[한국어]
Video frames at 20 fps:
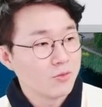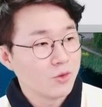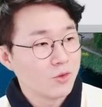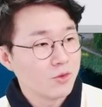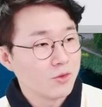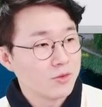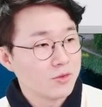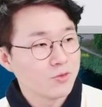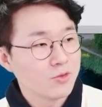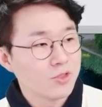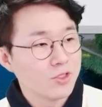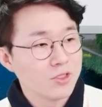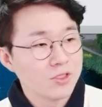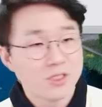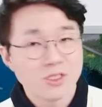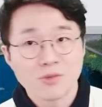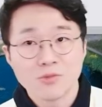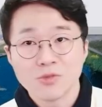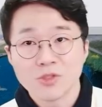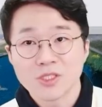뭐 이런
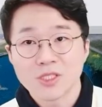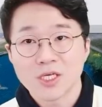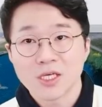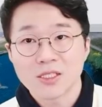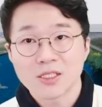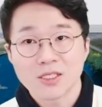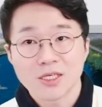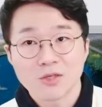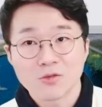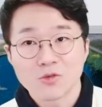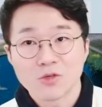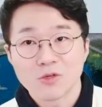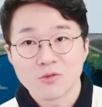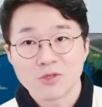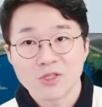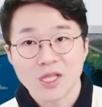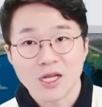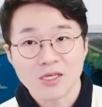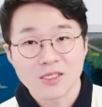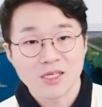신문 기사가 있더라고요
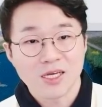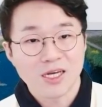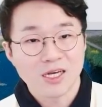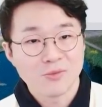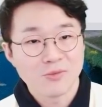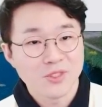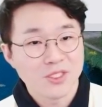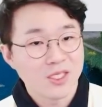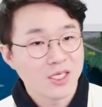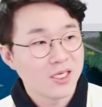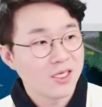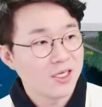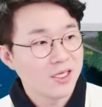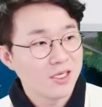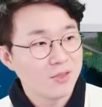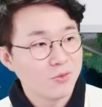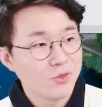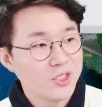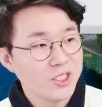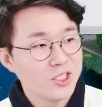뭐
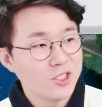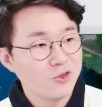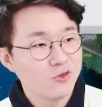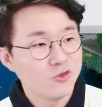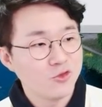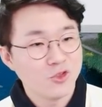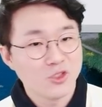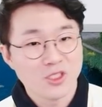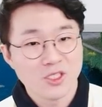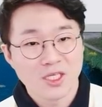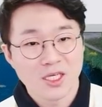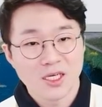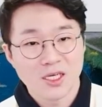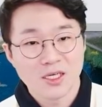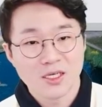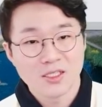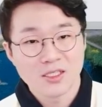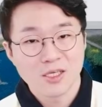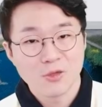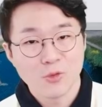당당함이냐 뭐
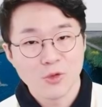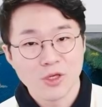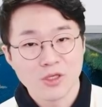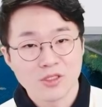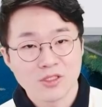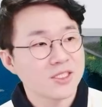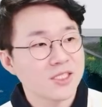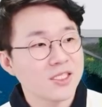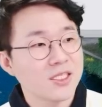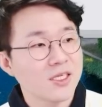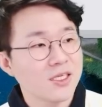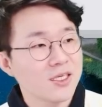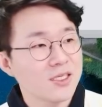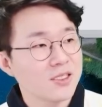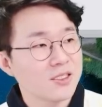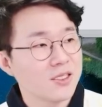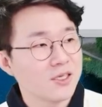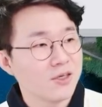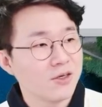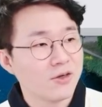이기주의냐 이게 왜 제
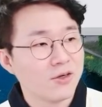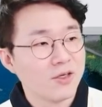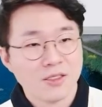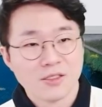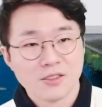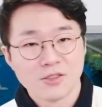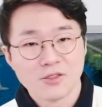생각엔 그래요